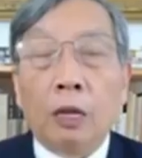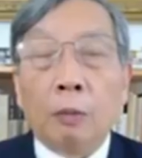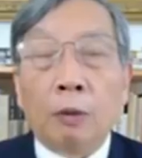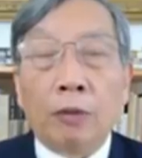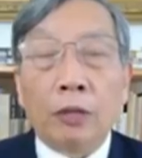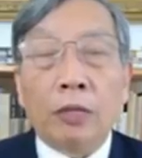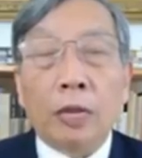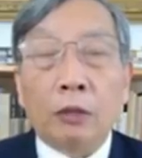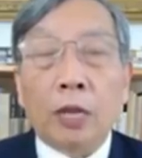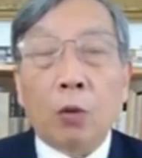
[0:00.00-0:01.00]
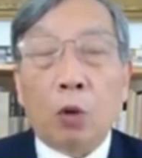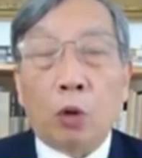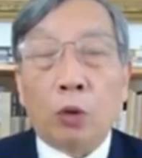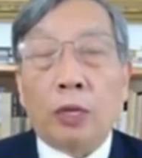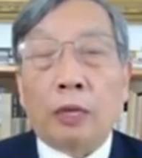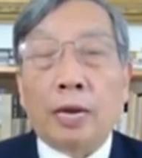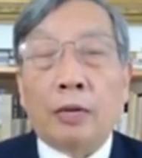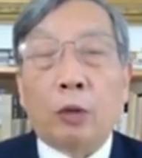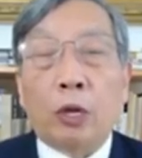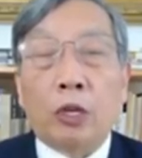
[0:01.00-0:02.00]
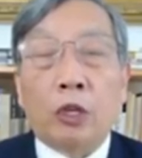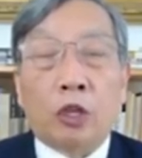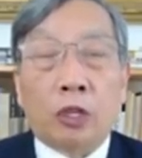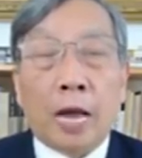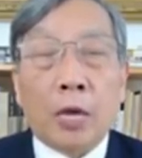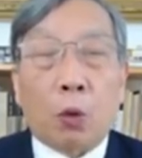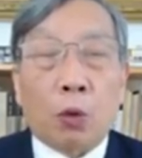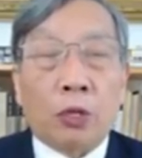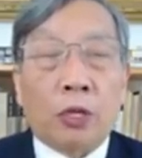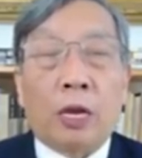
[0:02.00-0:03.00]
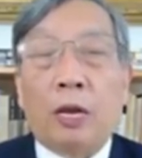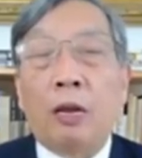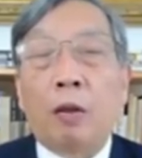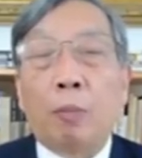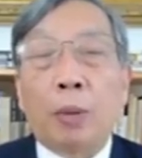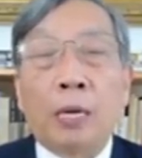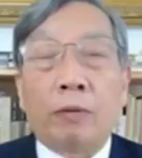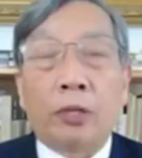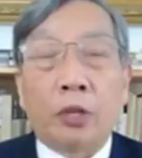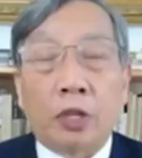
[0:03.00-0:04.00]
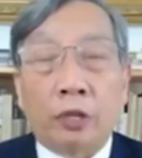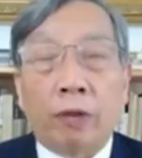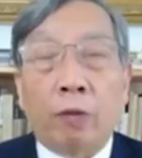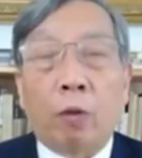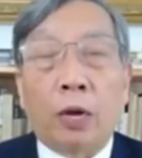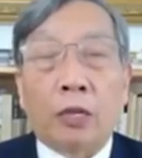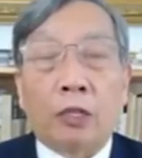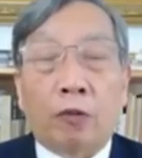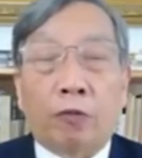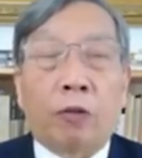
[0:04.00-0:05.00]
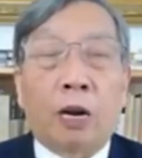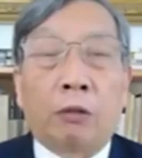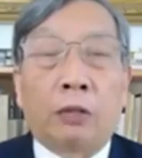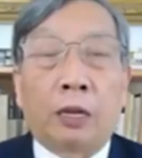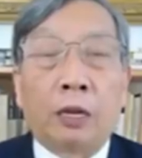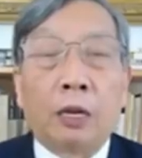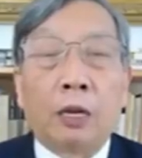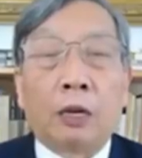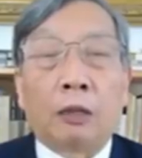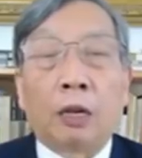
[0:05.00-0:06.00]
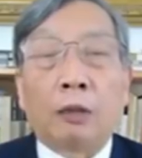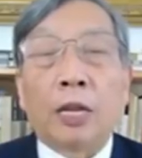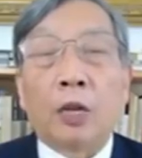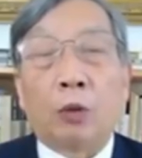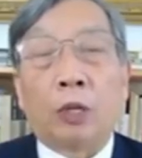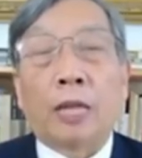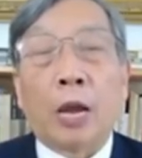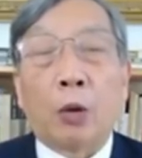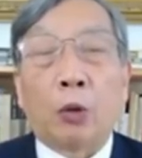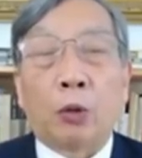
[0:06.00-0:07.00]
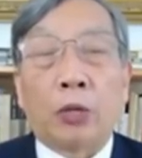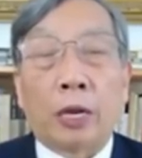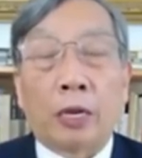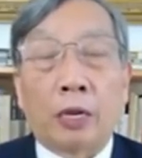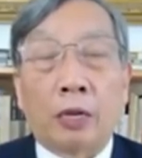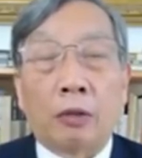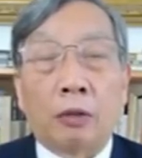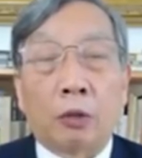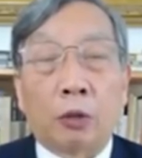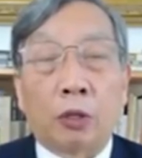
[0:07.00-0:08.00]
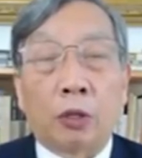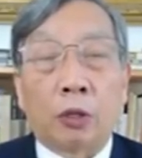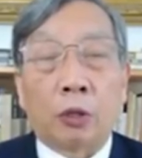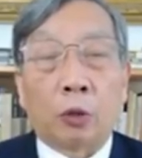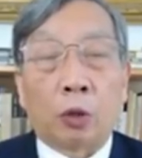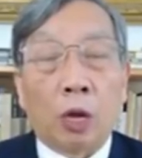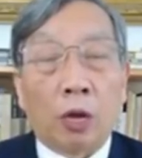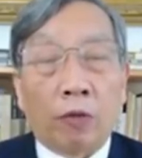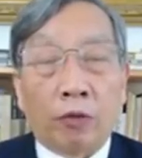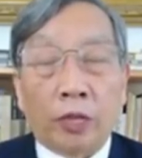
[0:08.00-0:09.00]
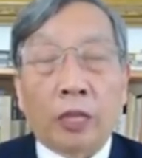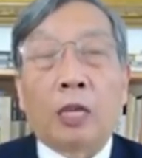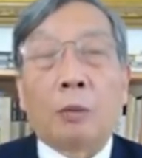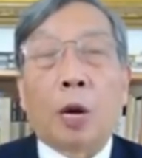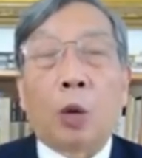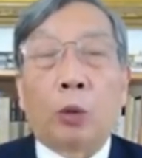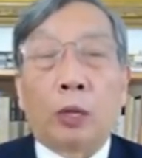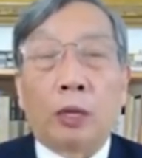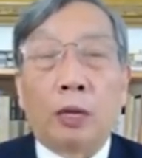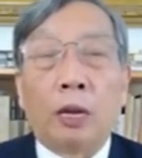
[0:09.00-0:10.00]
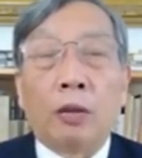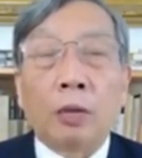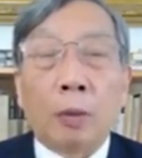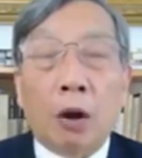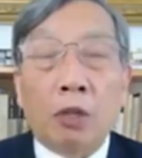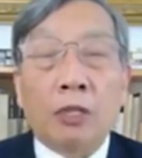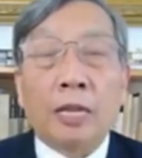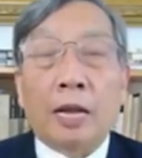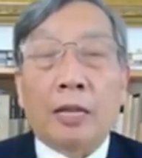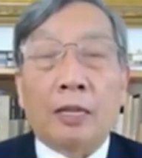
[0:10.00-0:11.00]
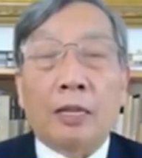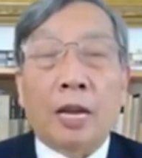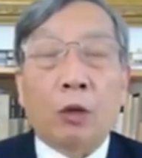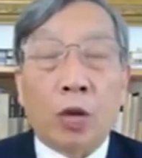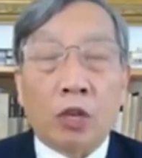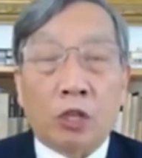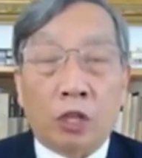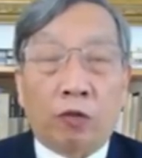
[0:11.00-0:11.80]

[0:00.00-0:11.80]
那问题在在过去呢？但是对于其他有一些被为是西方文化的一些符号呢，呃，当局的态度就显得很就是就相当的矛盾。在毛时代，你连穿西